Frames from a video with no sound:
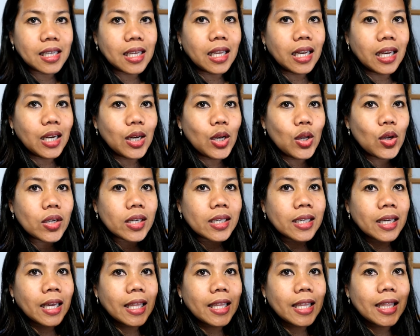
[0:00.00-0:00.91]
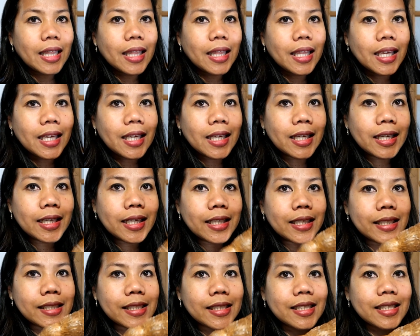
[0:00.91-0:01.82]
Look at
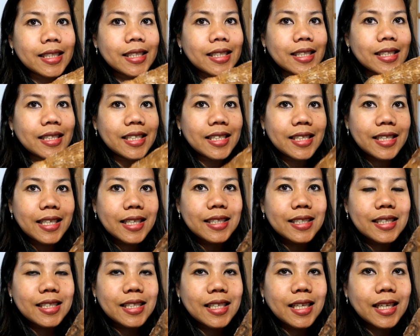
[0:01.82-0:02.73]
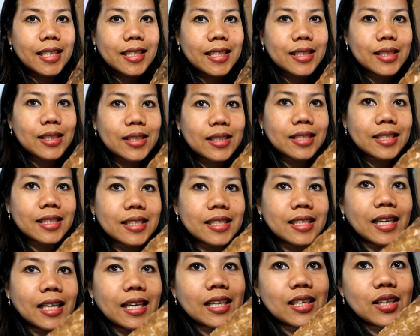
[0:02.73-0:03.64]
this! Yes guys,
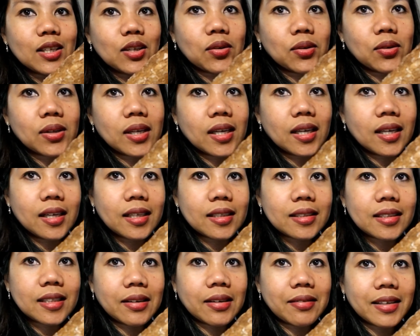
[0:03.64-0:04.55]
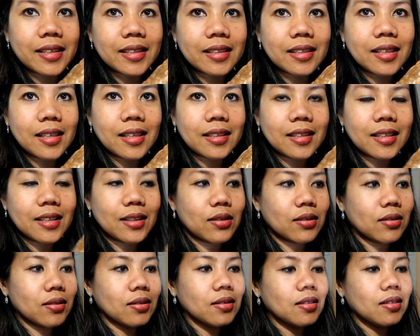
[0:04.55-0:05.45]
Yoka ang tawag nila
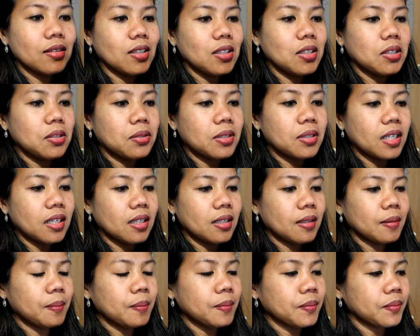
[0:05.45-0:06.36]
dito. Yoka.